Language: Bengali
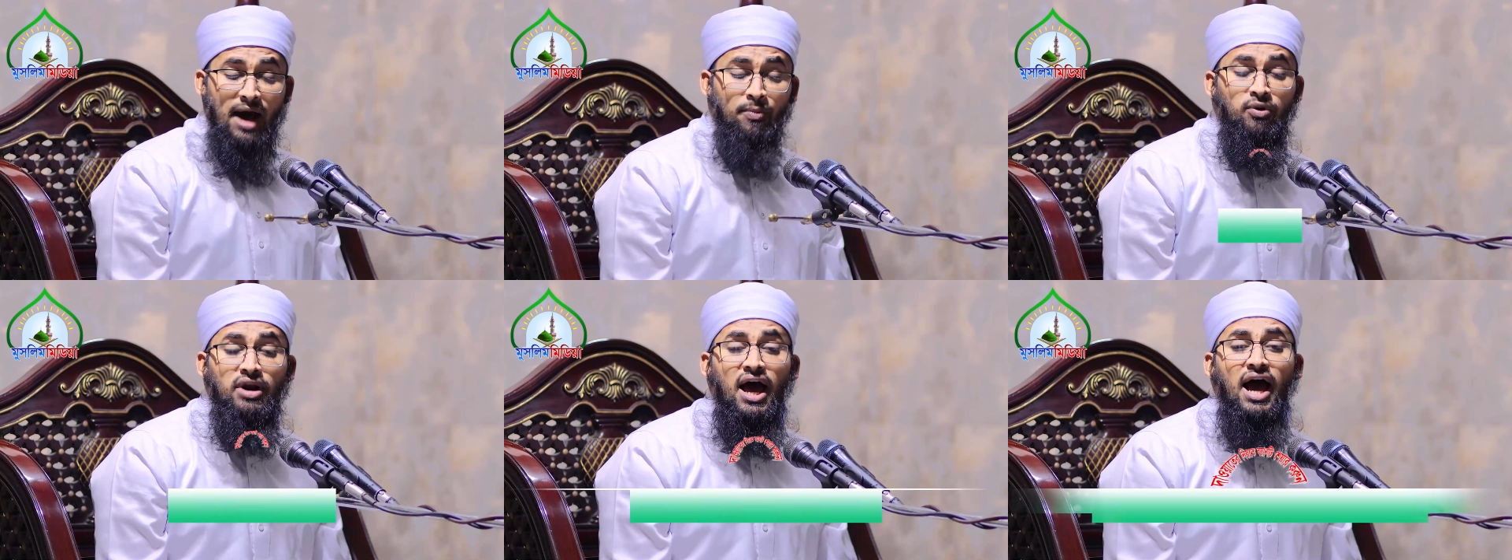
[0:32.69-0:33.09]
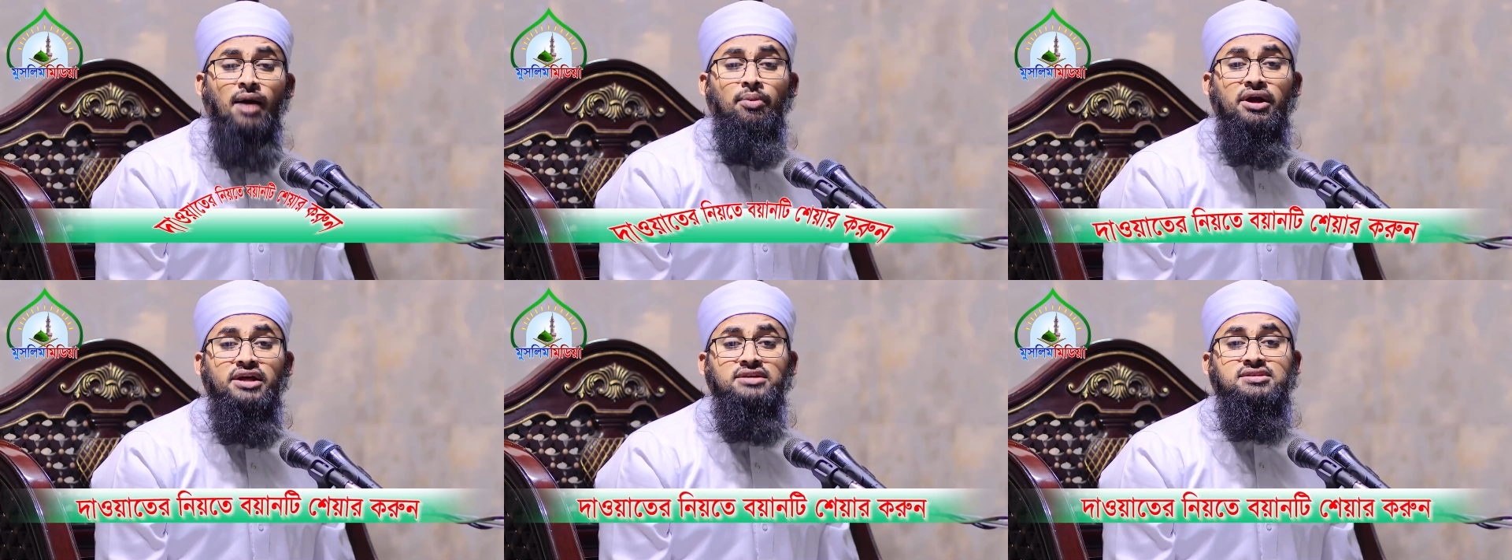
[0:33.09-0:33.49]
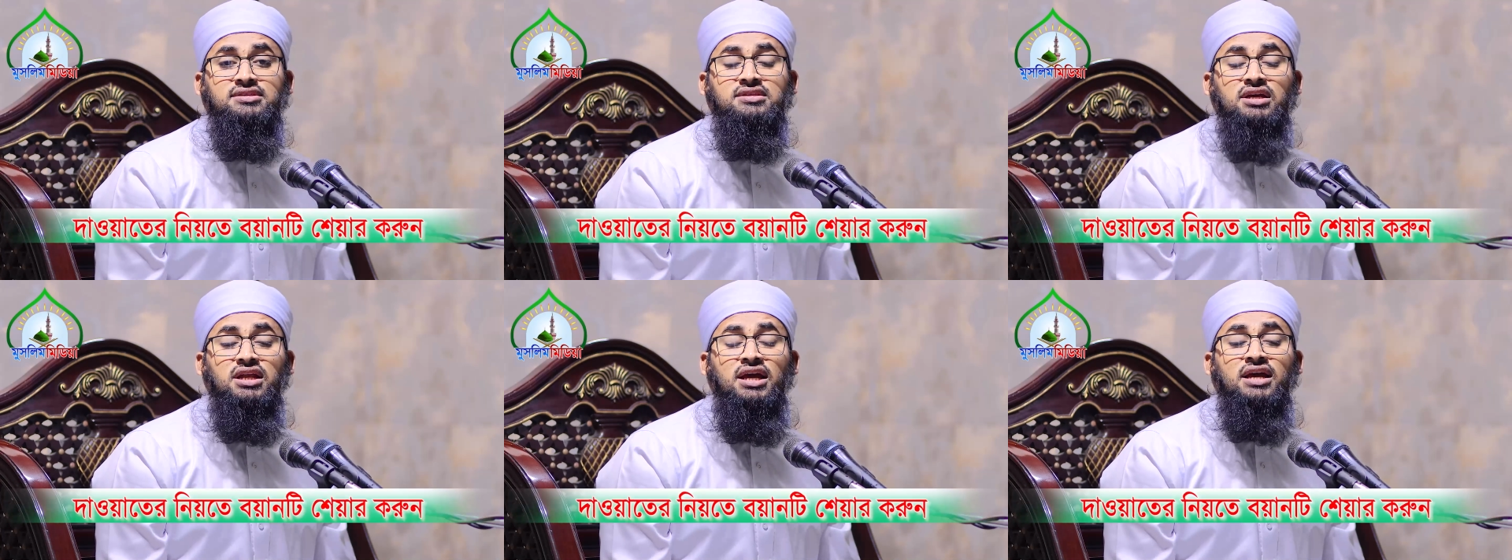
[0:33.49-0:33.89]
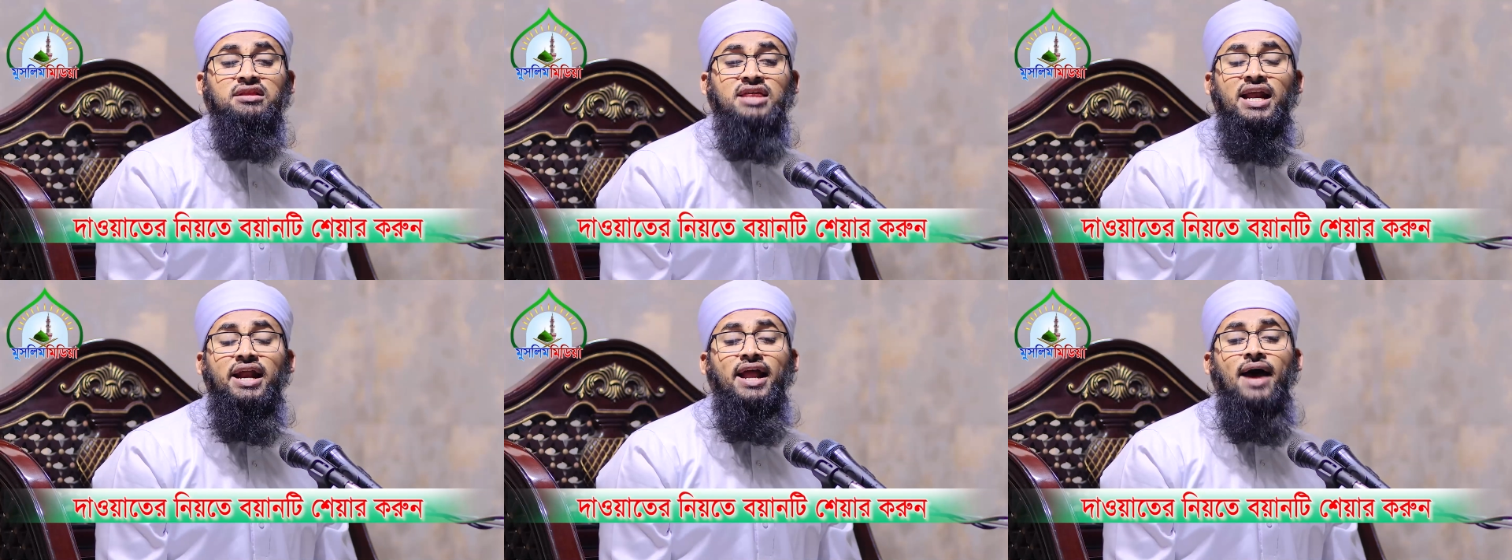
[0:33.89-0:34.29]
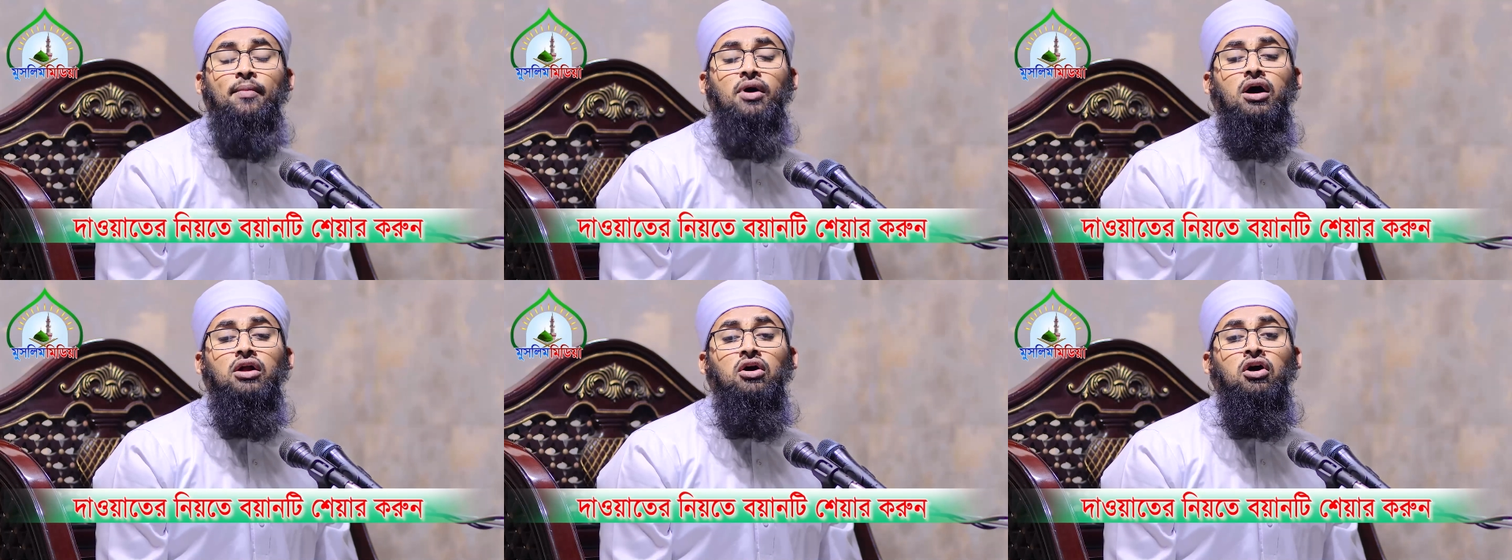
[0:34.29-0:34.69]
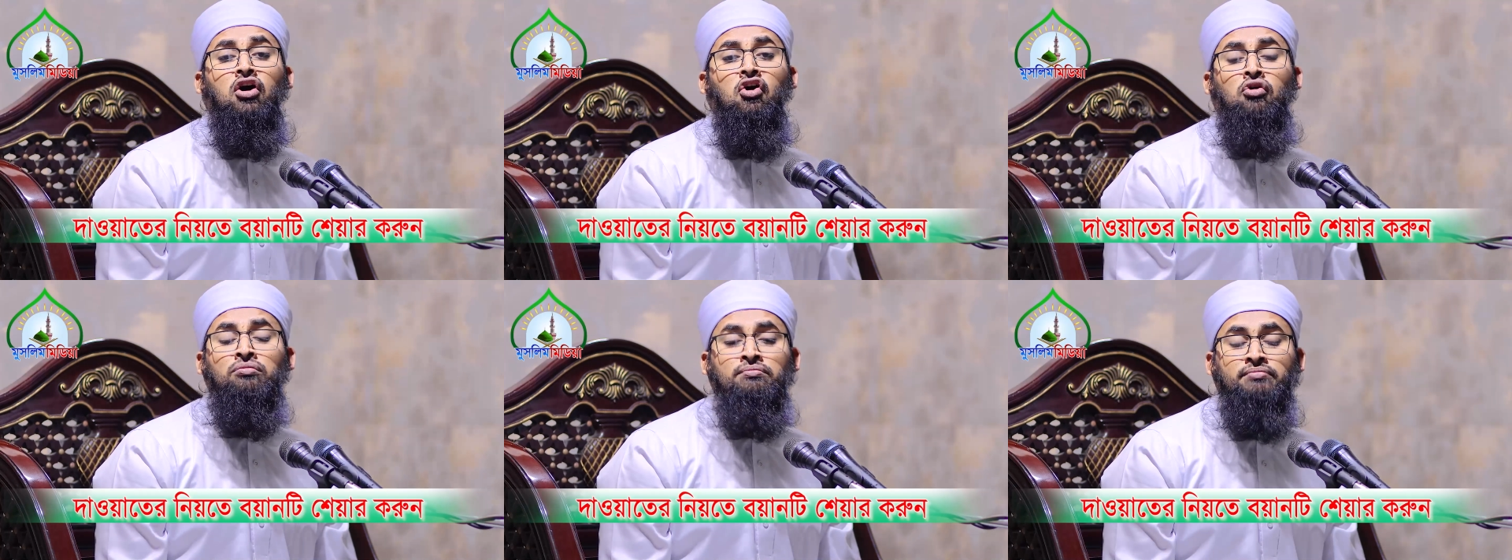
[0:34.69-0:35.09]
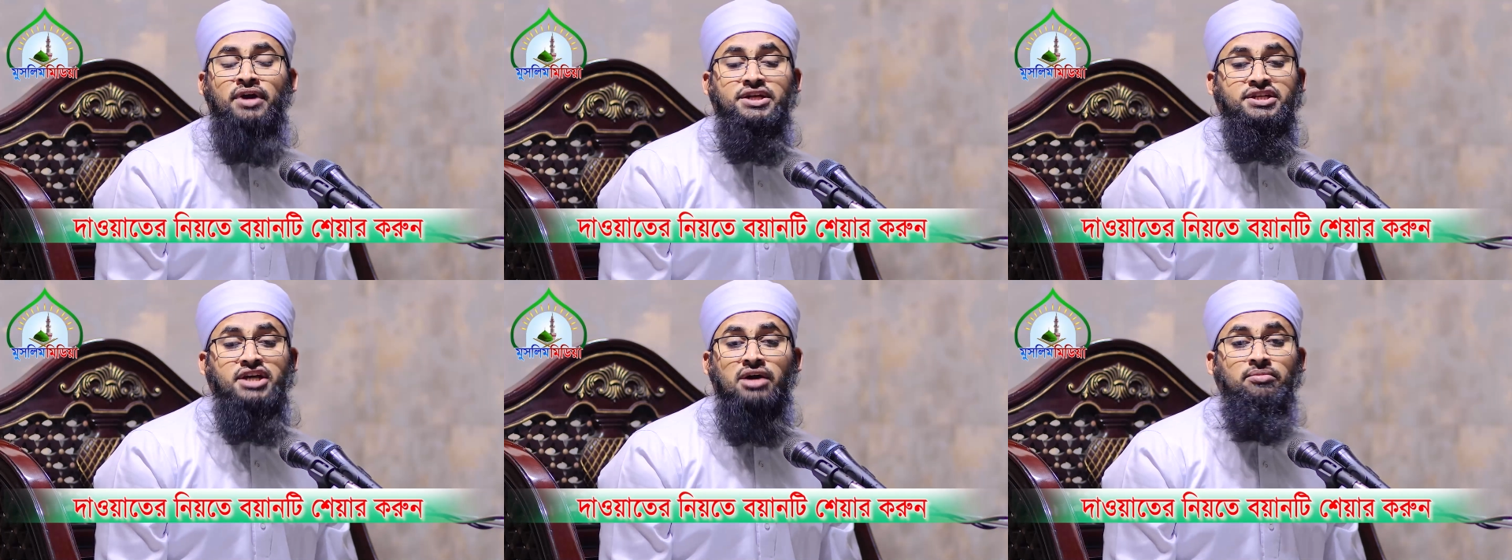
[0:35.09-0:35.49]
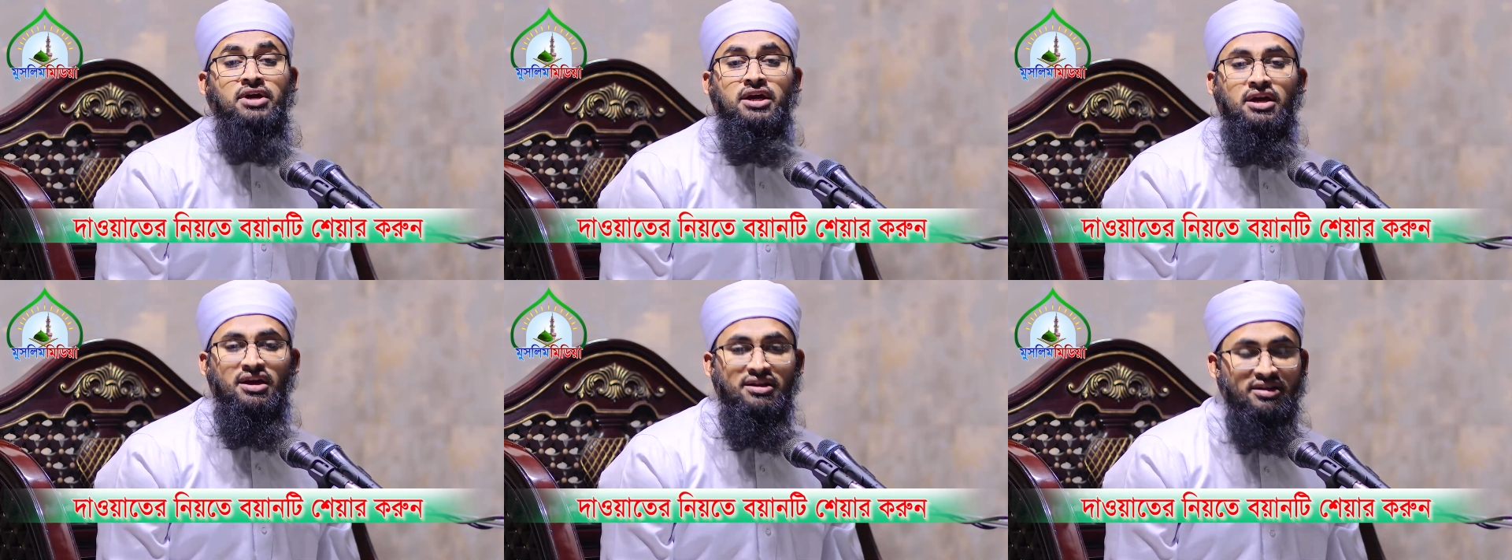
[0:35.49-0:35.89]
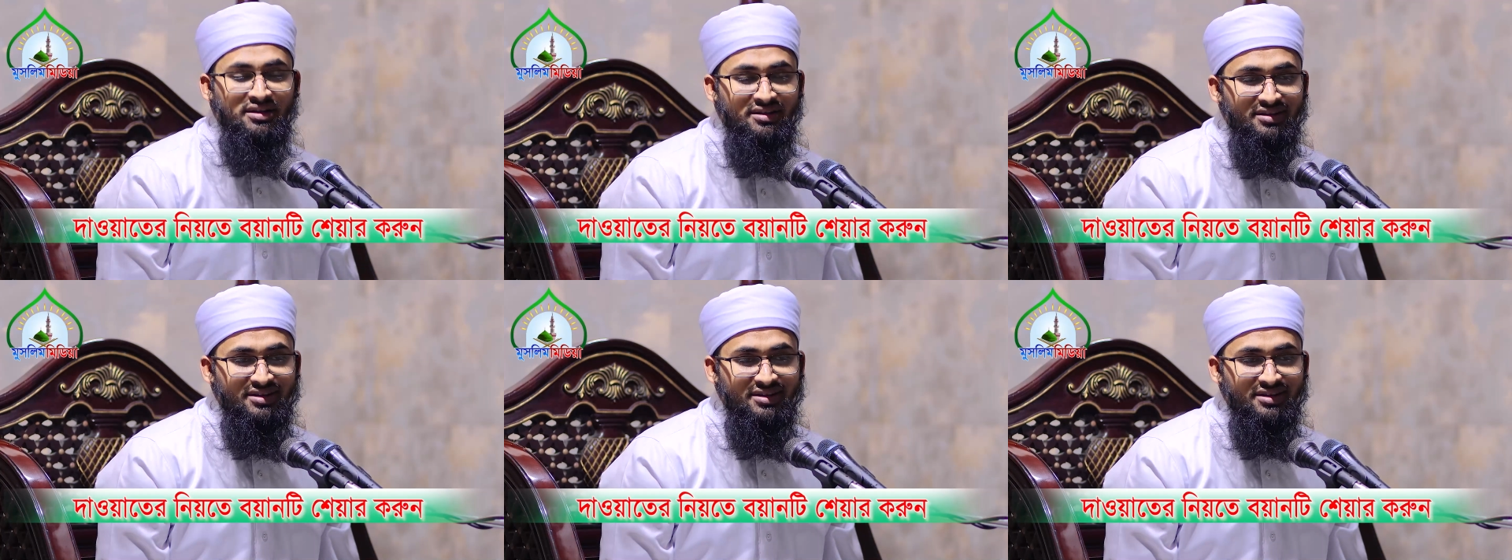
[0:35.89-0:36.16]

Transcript: আবুল আহাবের স্ত্রী তার নাম হলো উম্মে জামিল